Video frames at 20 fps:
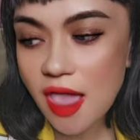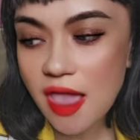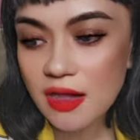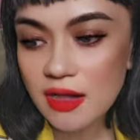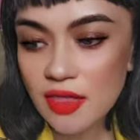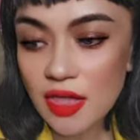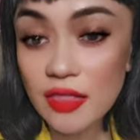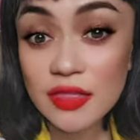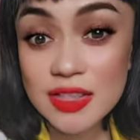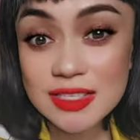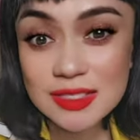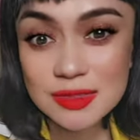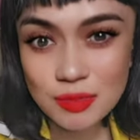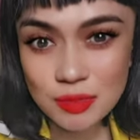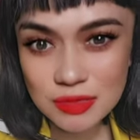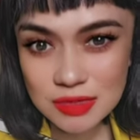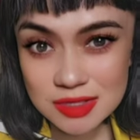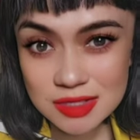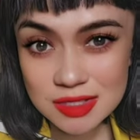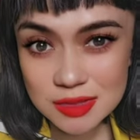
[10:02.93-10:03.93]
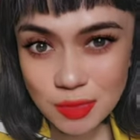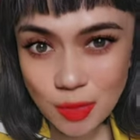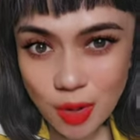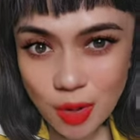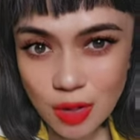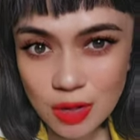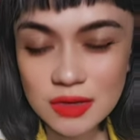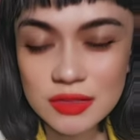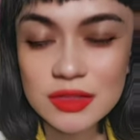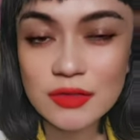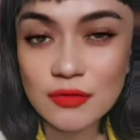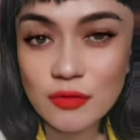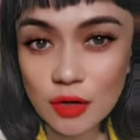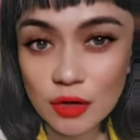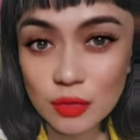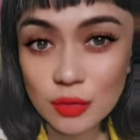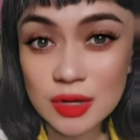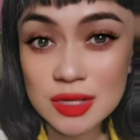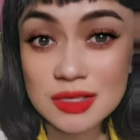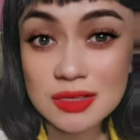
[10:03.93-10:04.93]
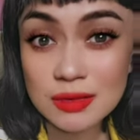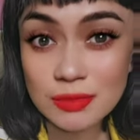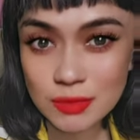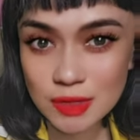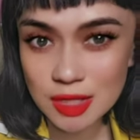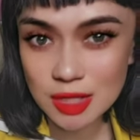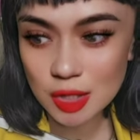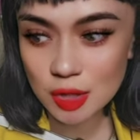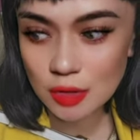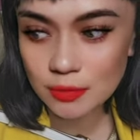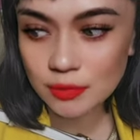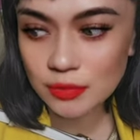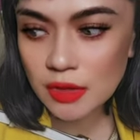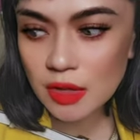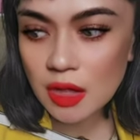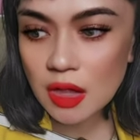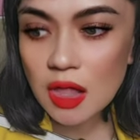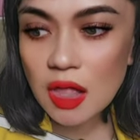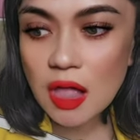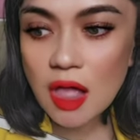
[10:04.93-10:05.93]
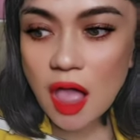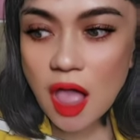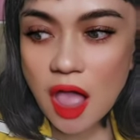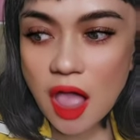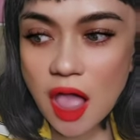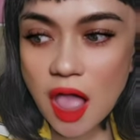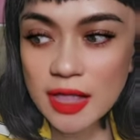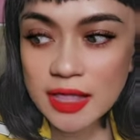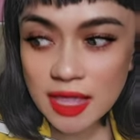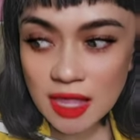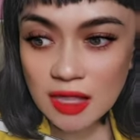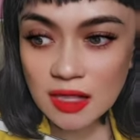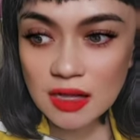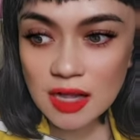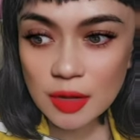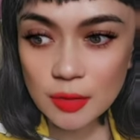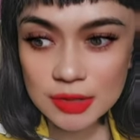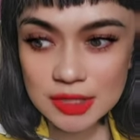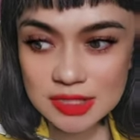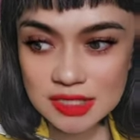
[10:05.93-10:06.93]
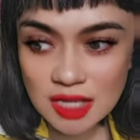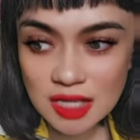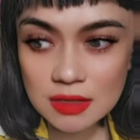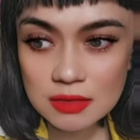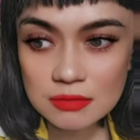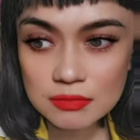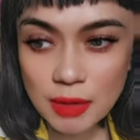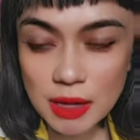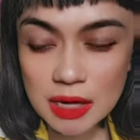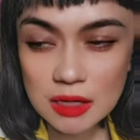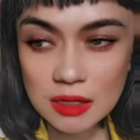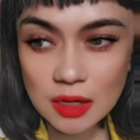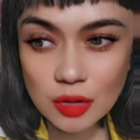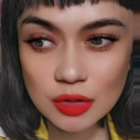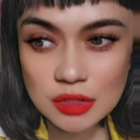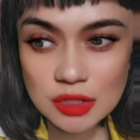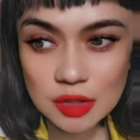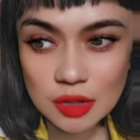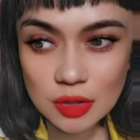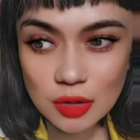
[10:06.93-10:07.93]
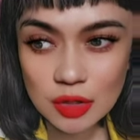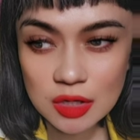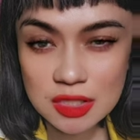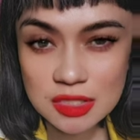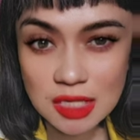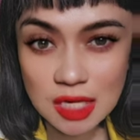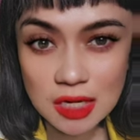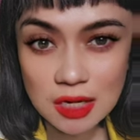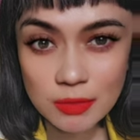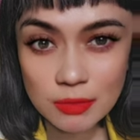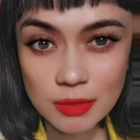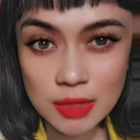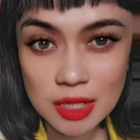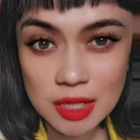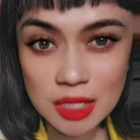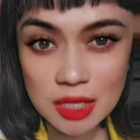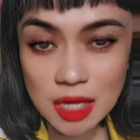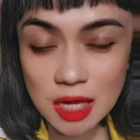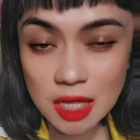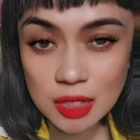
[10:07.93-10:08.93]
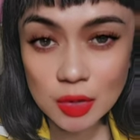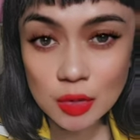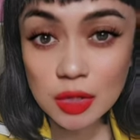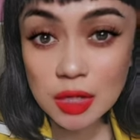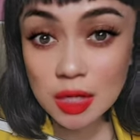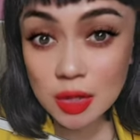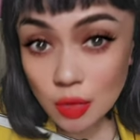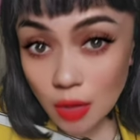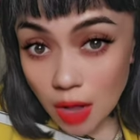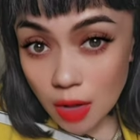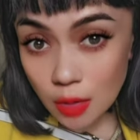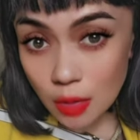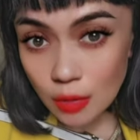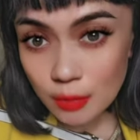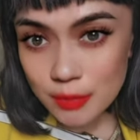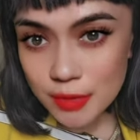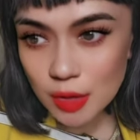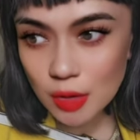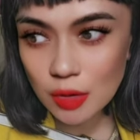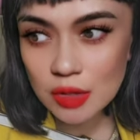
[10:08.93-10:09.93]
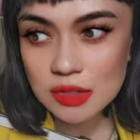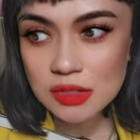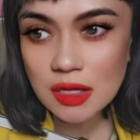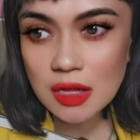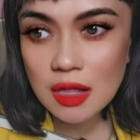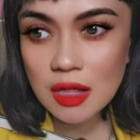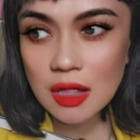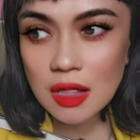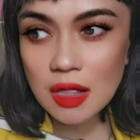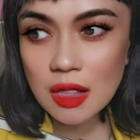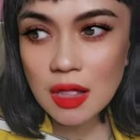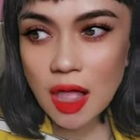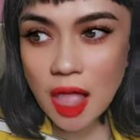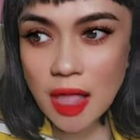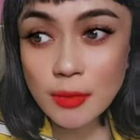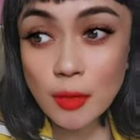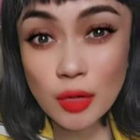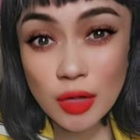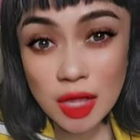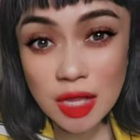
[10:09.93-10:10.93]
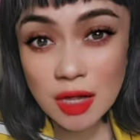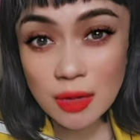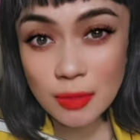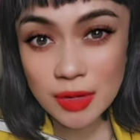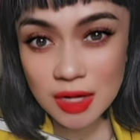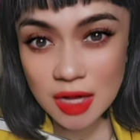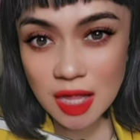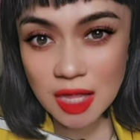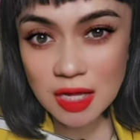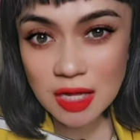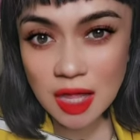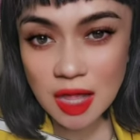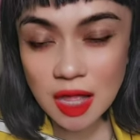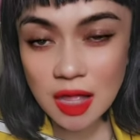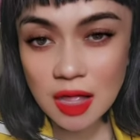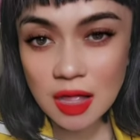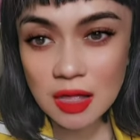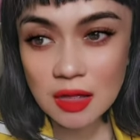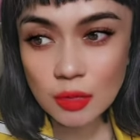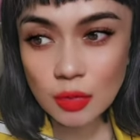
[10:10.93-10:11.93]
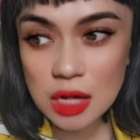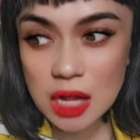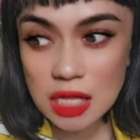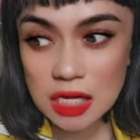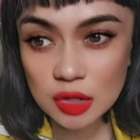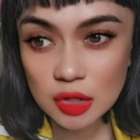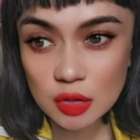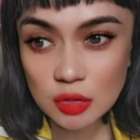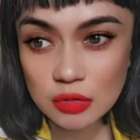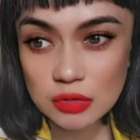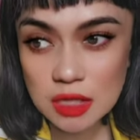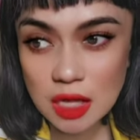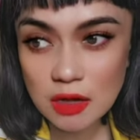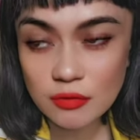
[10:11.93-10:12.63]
And then this, this is small, the fourth one is the medium. Again, like what I said, parang na-consider ko na sana mini na lang yung kinuha ko because I'm okay naman na, na wala rito yung